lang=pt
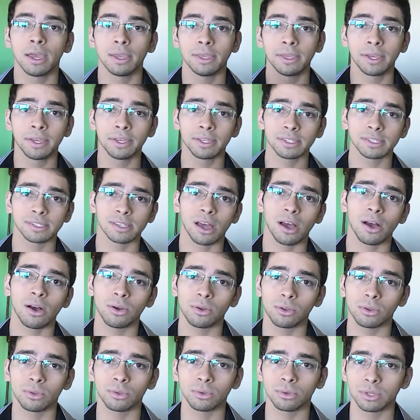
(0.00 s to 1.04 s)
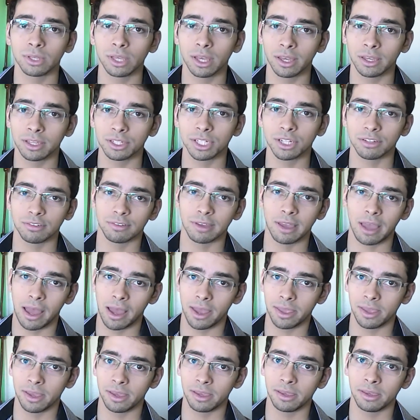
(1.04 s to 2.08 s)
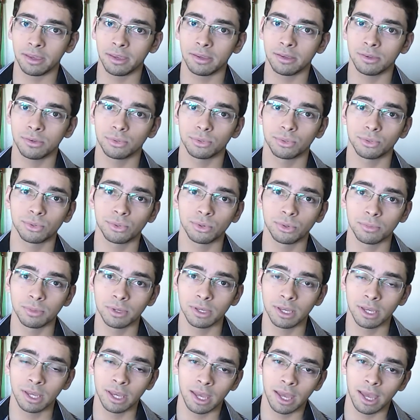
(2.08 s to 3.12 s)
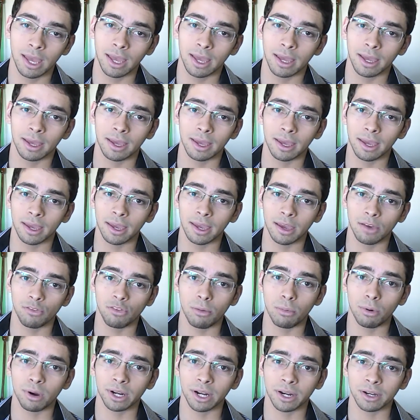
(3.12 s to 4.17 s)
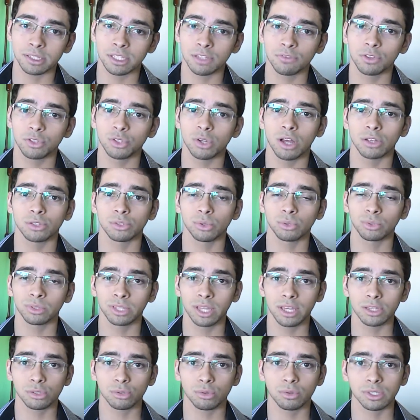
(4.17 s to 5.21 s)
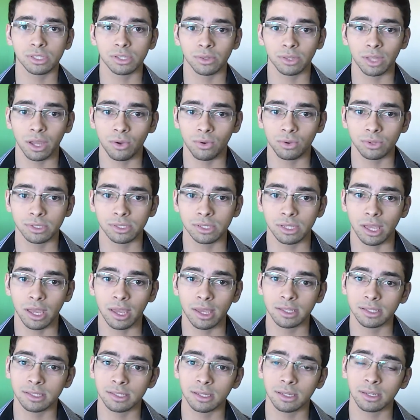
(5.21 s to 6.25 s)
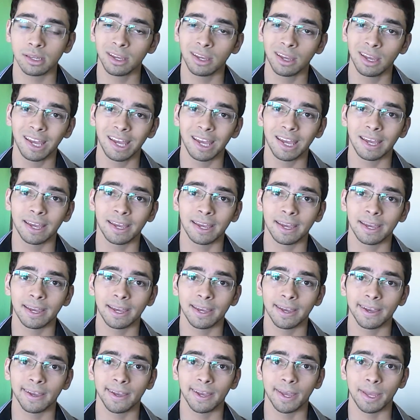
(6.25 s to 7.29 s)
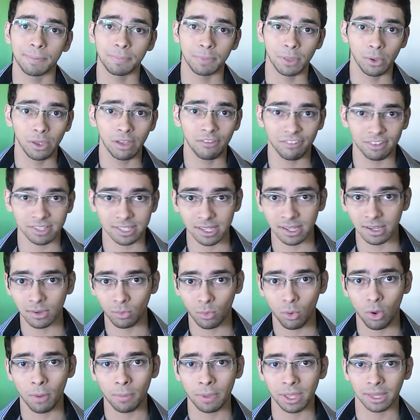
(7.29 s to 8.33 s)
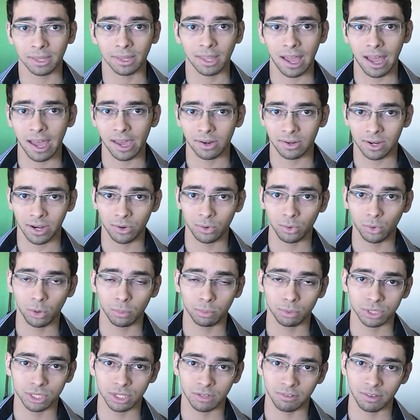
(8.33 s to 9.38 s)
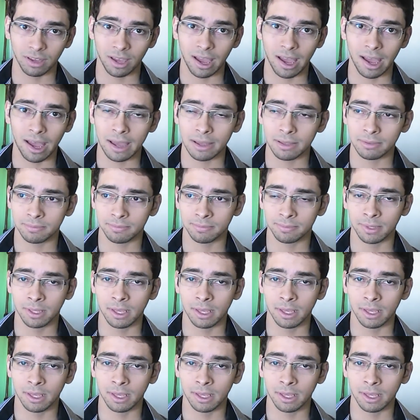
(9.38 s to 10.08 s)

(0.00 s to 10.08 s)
E aí, Saulo, e aí, GVA, e aí, YouTube. É, eu vou abordar nesse vídeo o assunto destruição da consciência é, eu ia fazer um comentário lá no grupo GVA,